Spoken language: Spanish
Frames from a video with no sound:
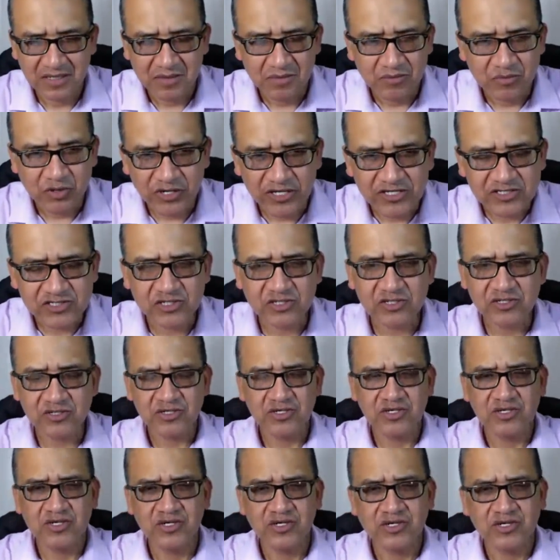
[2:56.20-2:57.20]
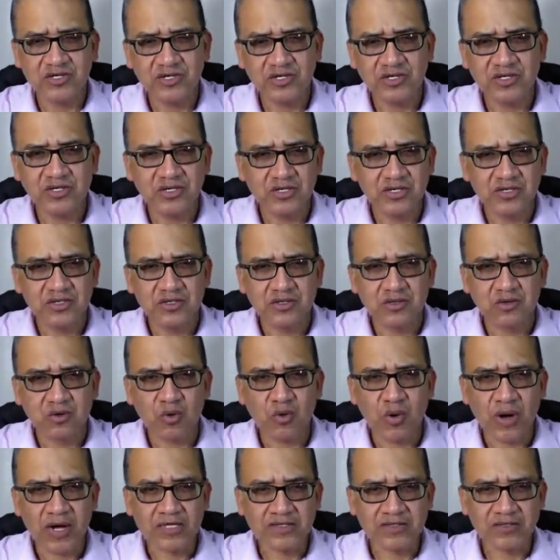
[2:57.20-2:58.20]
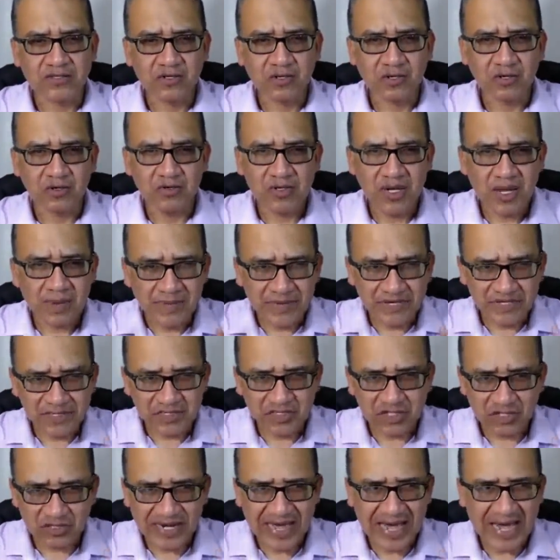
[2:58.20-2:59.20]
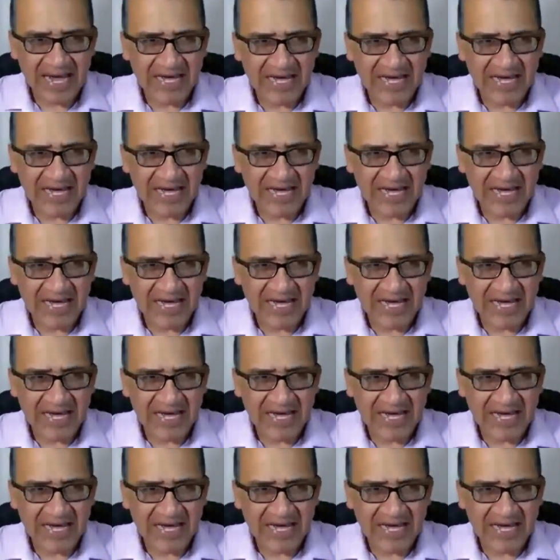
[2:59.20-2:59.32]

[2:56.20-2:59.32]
Por eso cuando una persona